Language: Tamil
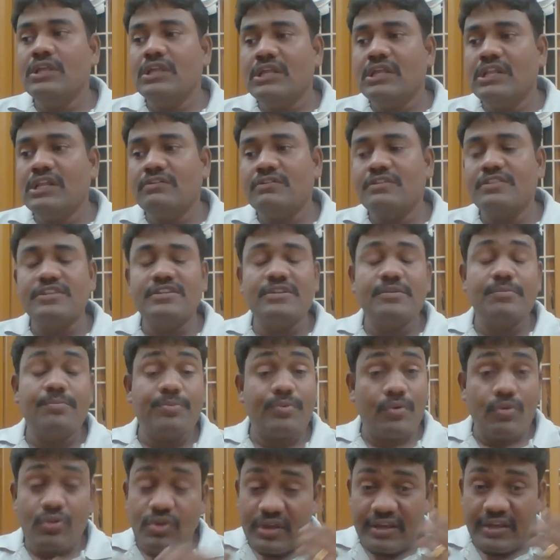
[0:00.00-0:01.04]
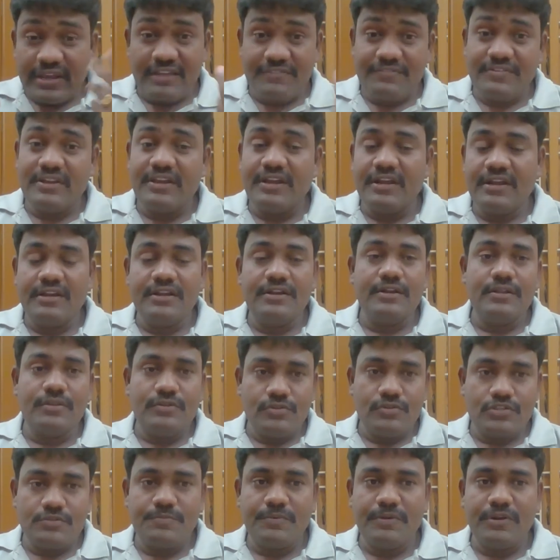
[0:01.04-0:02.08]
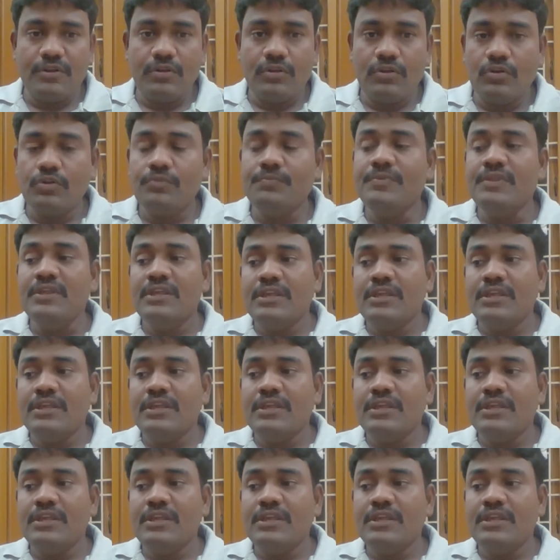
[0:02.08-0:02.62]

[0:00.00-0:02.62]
இல்லை வந்துட்டு ப்ரோனோகிராஃபிக் கண்டென்ட்டை யூஸ் பண்ணாலோ